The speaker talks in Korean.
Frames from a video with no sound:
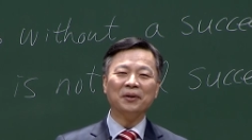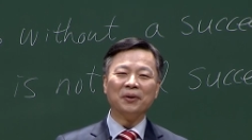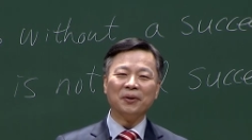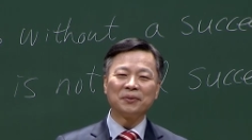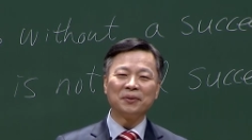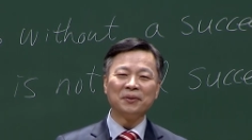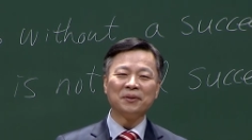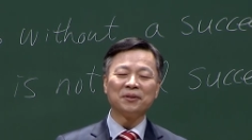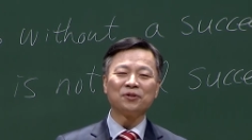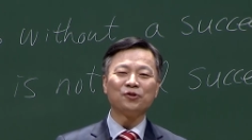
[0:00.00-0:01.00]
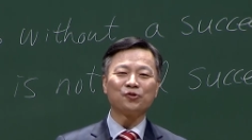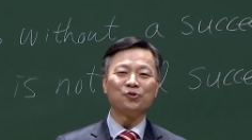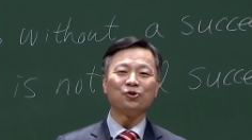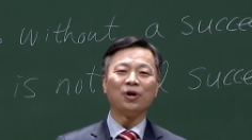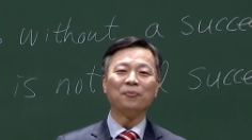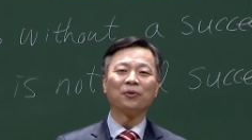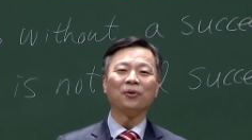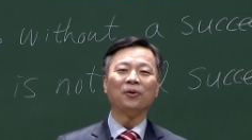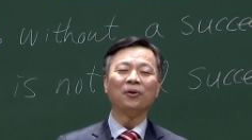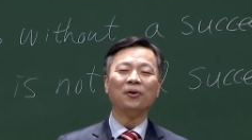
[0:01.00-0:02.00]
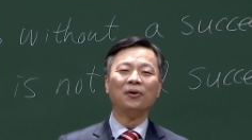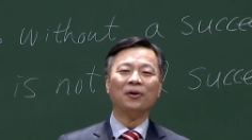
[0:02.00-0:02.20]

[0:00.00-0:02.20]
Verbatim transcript: 어떤 것을 순종함으로